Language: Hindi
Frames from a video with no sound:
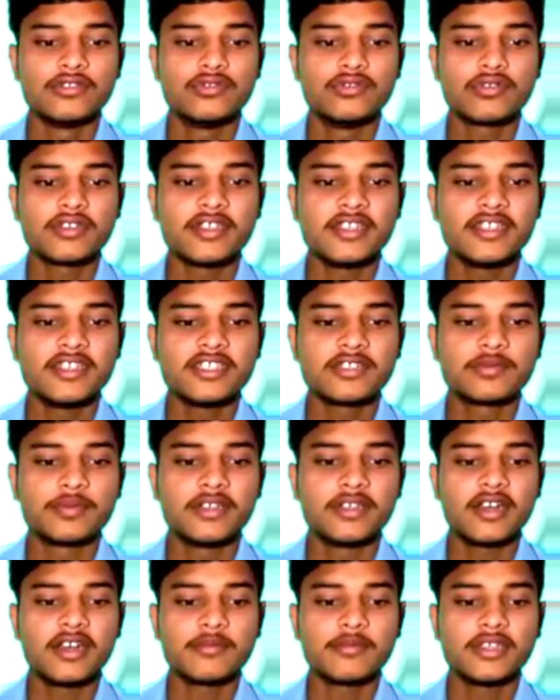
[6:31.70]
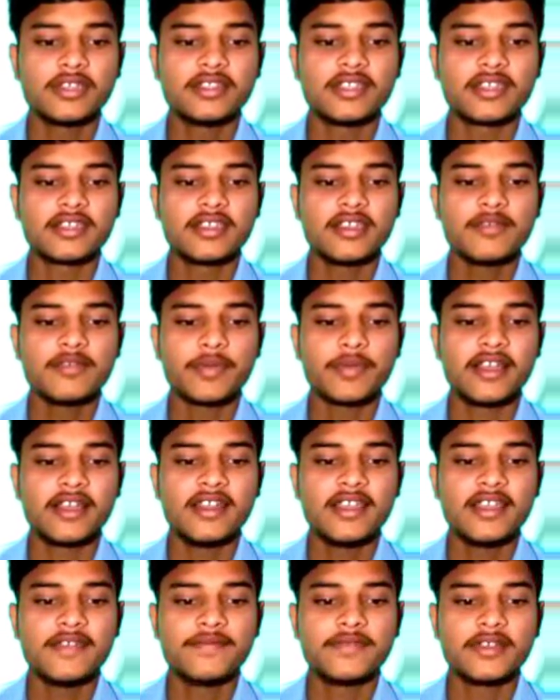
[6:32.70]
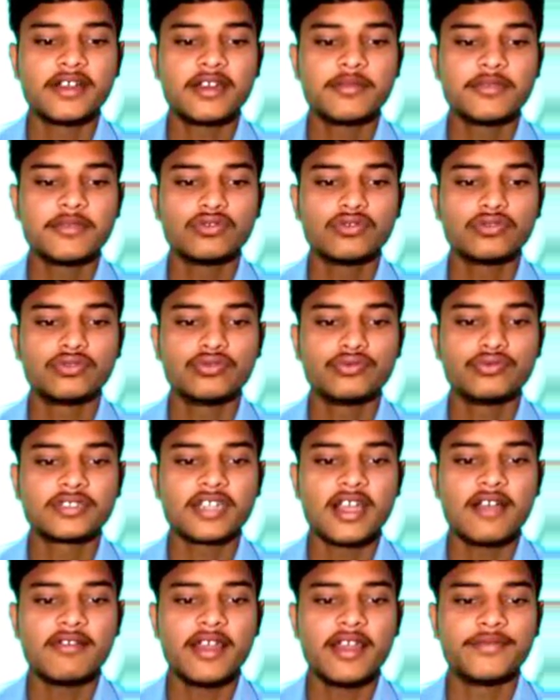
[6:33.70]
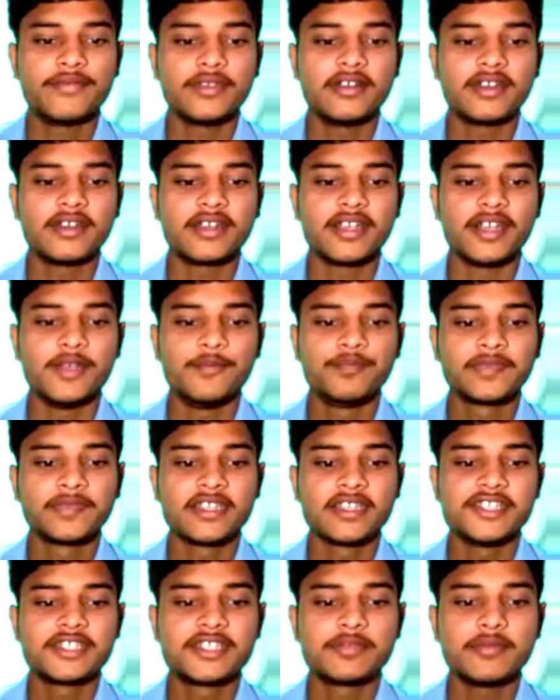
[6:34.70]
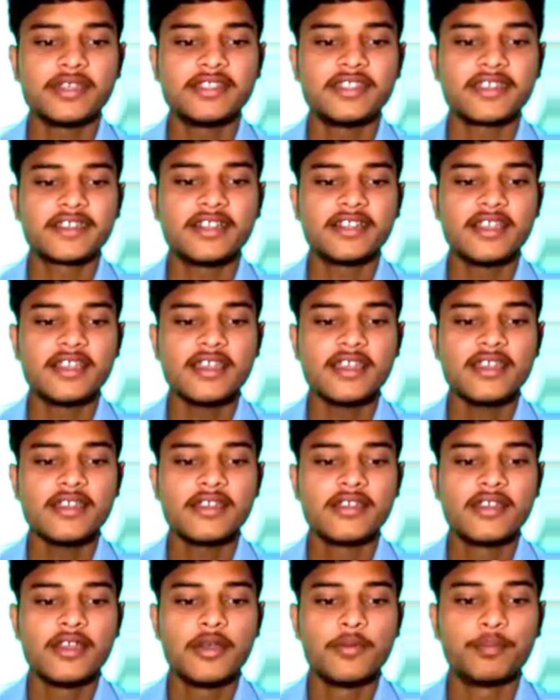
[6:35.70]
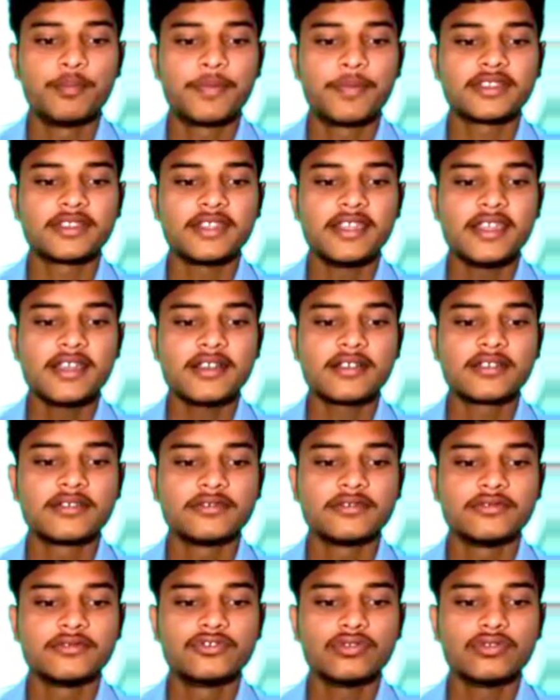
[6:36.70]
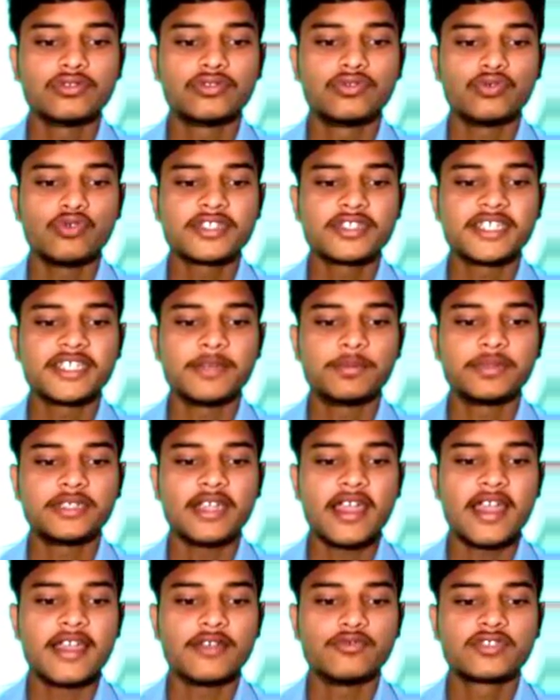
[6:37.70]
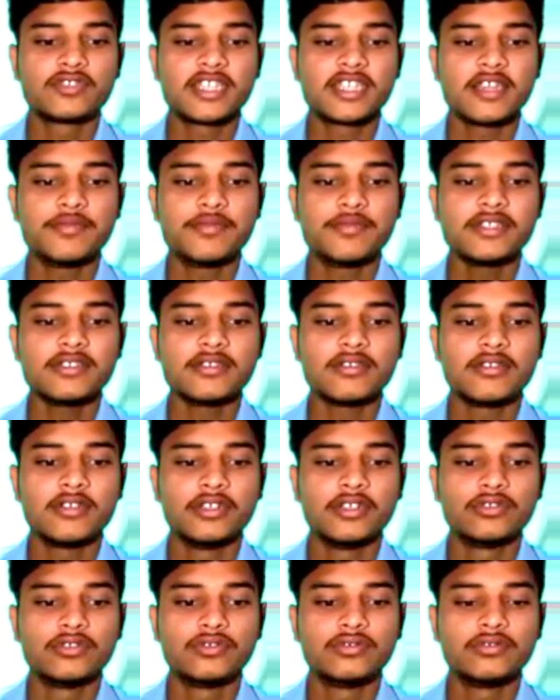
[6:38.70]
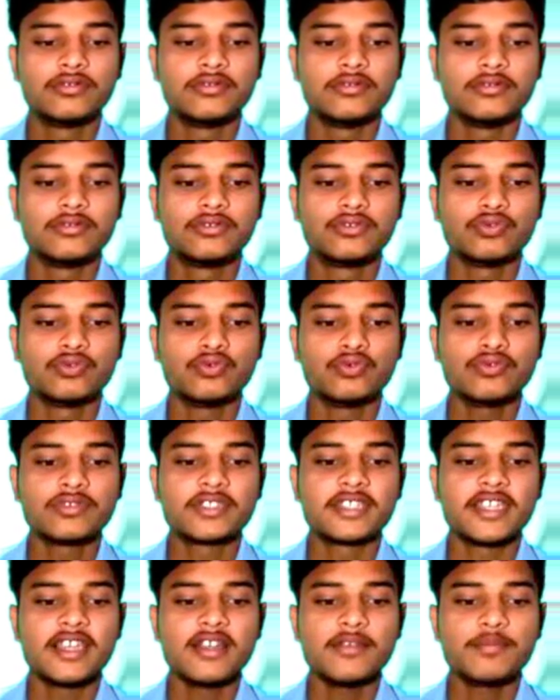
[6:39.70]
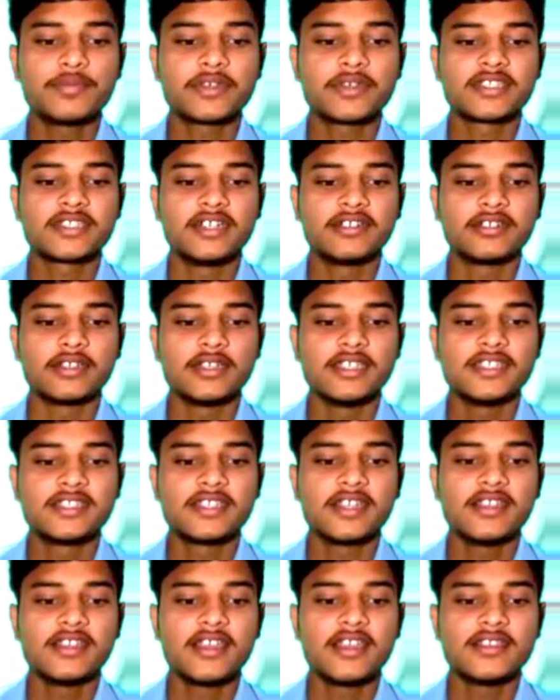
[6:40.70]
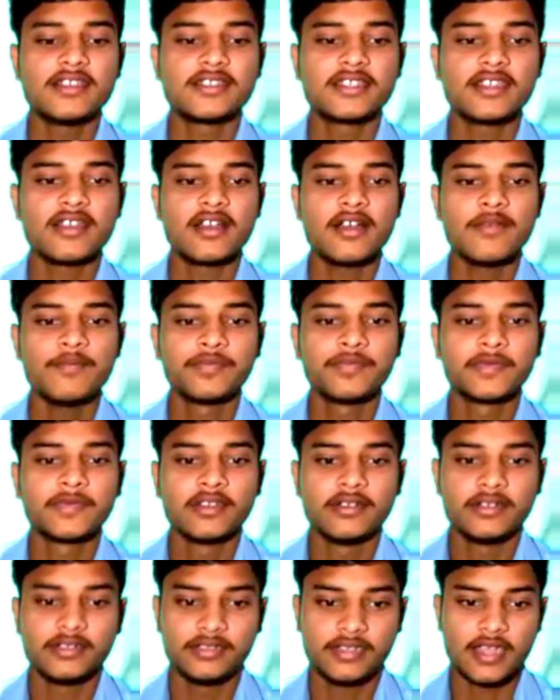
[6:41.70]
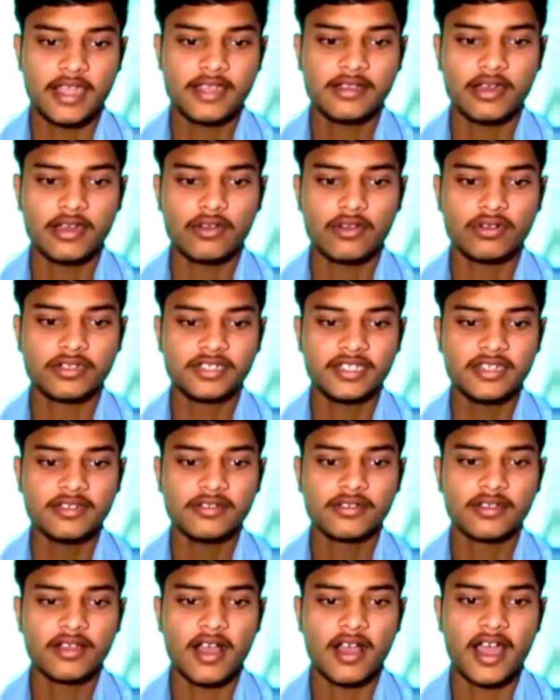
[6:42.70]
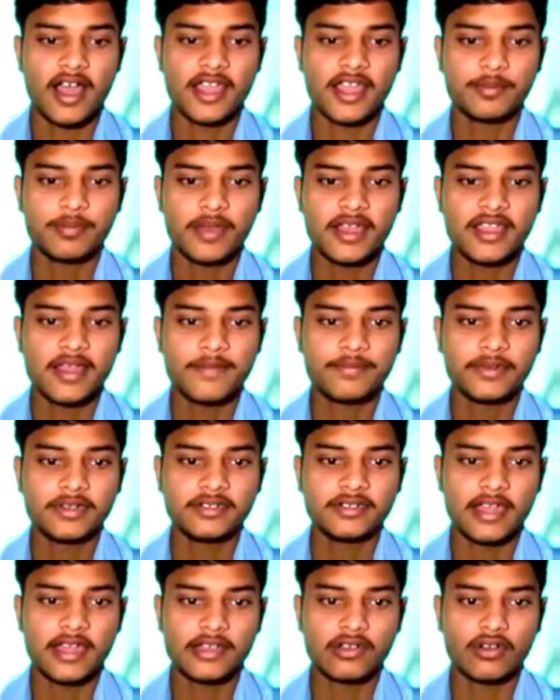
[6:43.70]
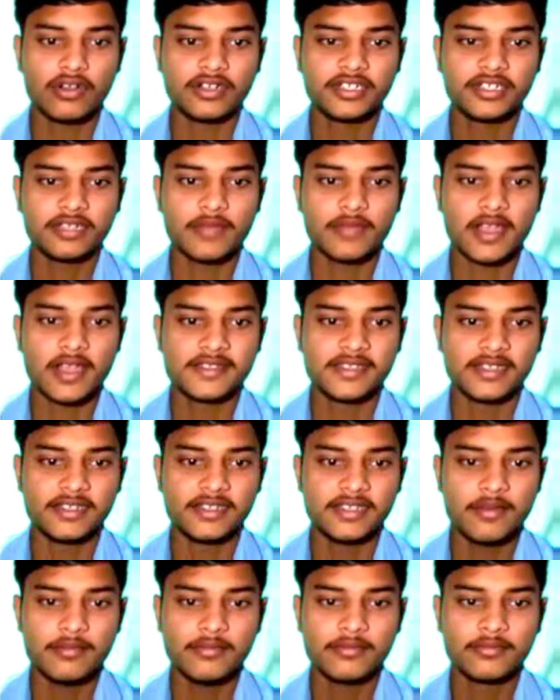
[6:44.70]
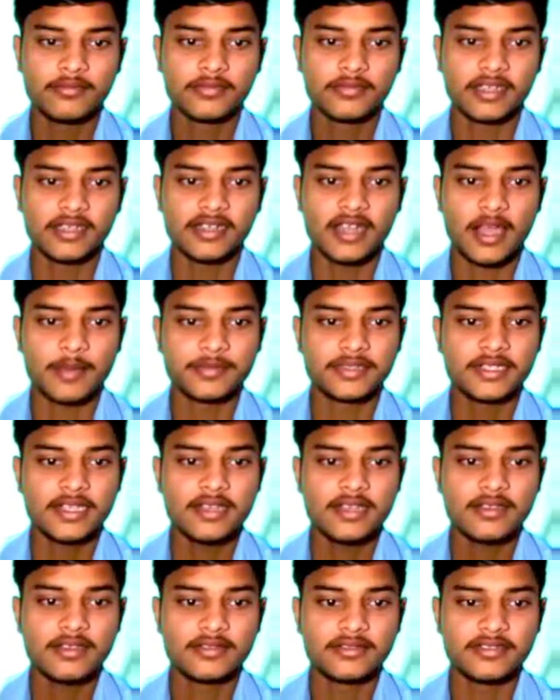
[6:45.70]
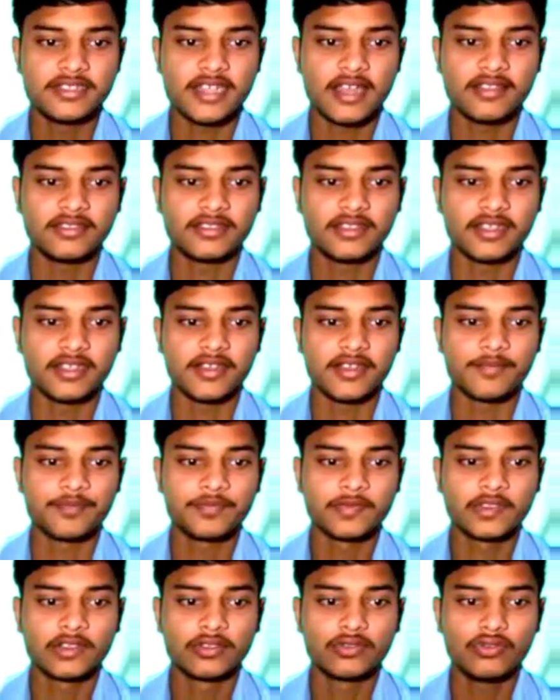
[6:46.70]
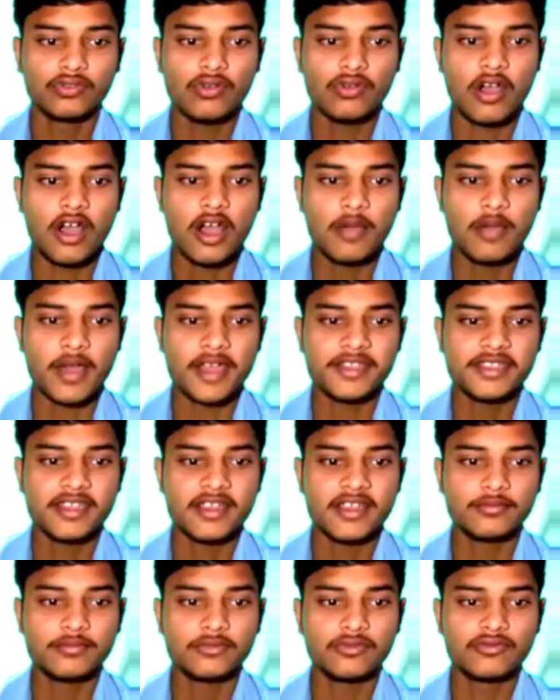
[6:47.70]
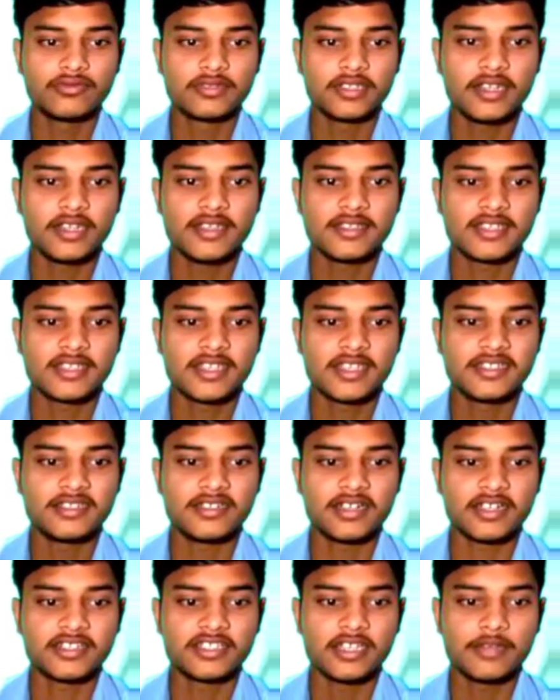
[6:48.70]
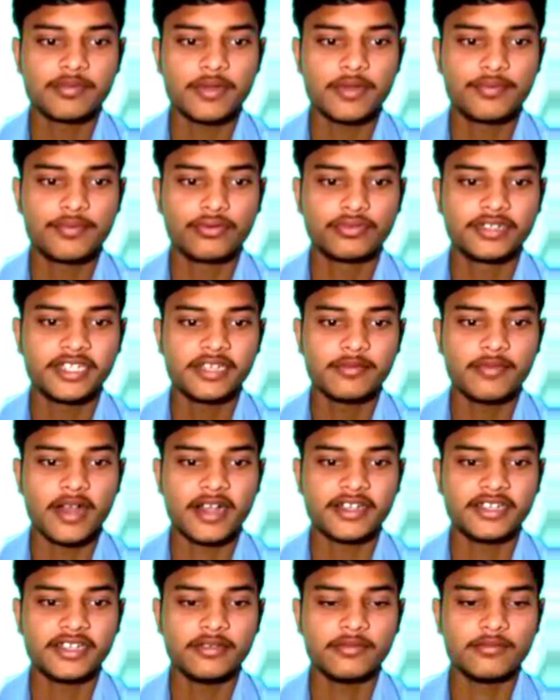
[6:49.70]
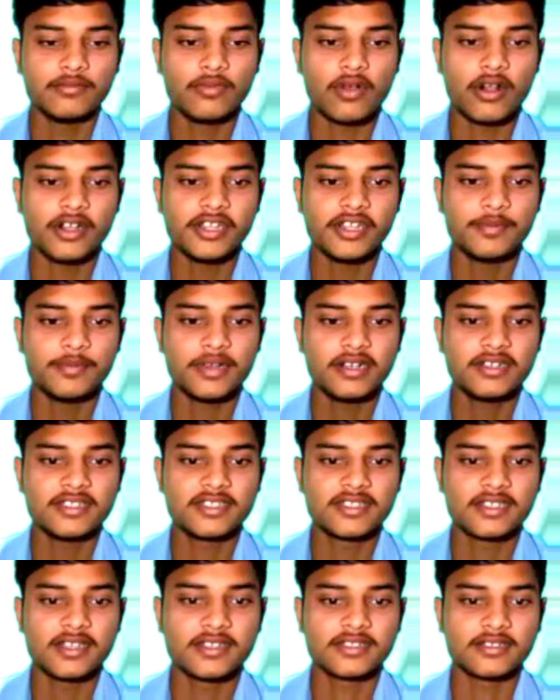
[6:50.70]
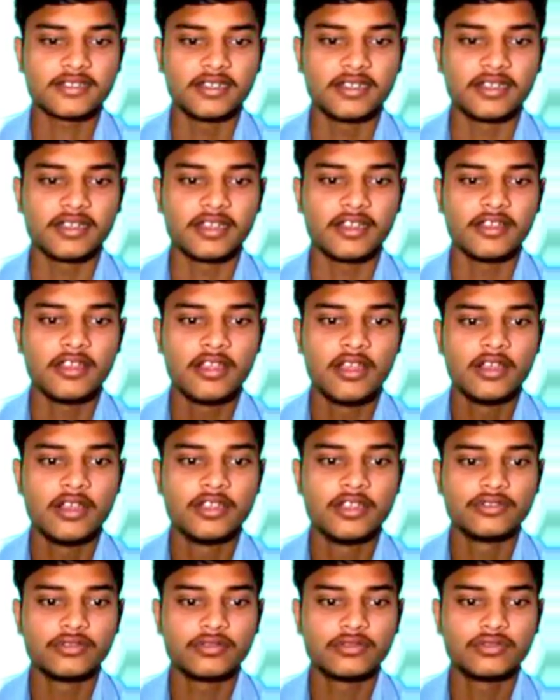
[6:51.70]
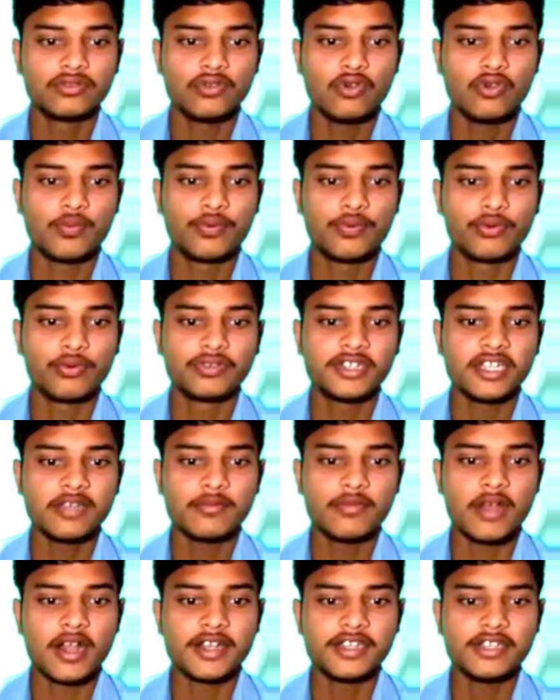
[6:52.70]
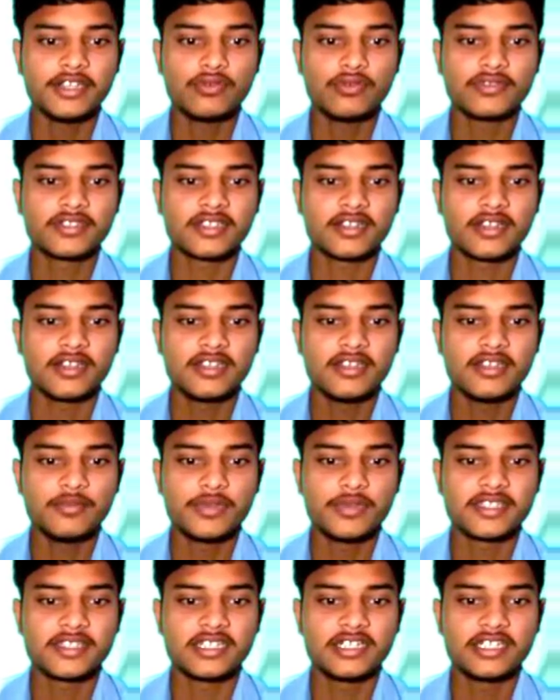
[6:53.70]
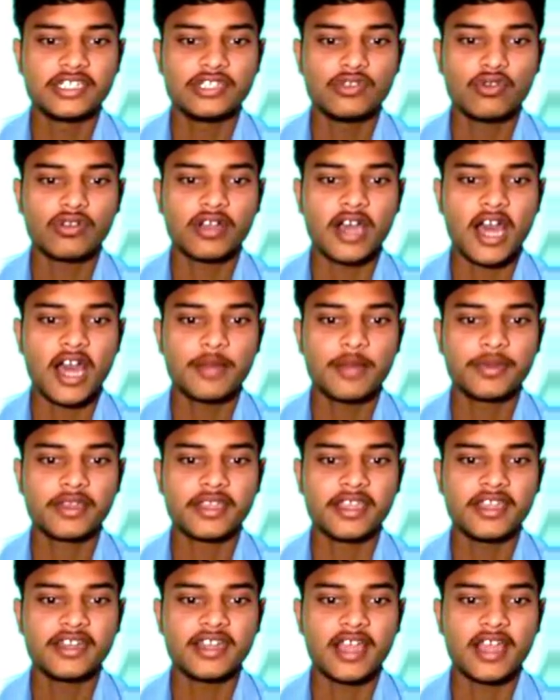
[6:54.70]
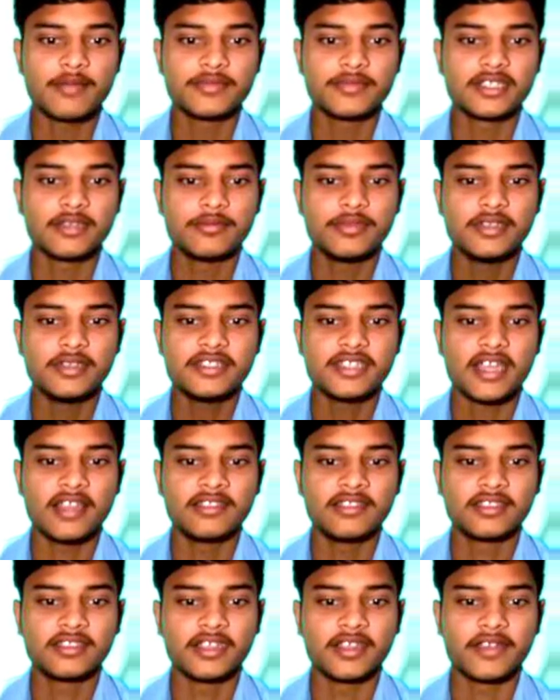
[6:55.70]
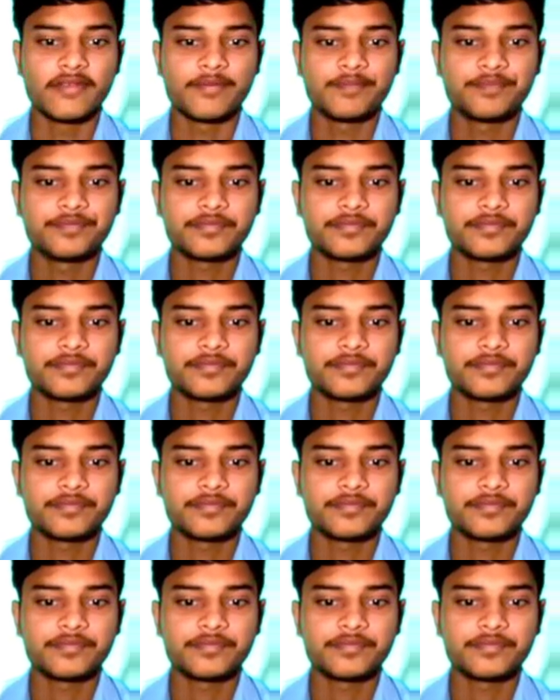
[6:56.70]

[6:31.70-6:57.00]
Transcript: जो कि इस फिगर में देखिए पहले ही फिगर में जो दूसरा वाला फिगर है इसमें देख लिए प्रत्येक जो दो सेप्टा है उसके बीच टू सेल प्रेजेंट है इसीलिए इसे हम डाइकोरोटिक हाइपा या फिर डाइकोरोटिक माइसिडियम के नाम से जानते हैं तो अब आइए हम दूसरे इसके स्ट्रक्चर पर फ्रूटिंग बॉडी बॉडी पर डिस्कस करेंगे तो फ्रूटिंग बॉडी को जनरली बेसिडियो कार्प के नाम से भी जानते हैं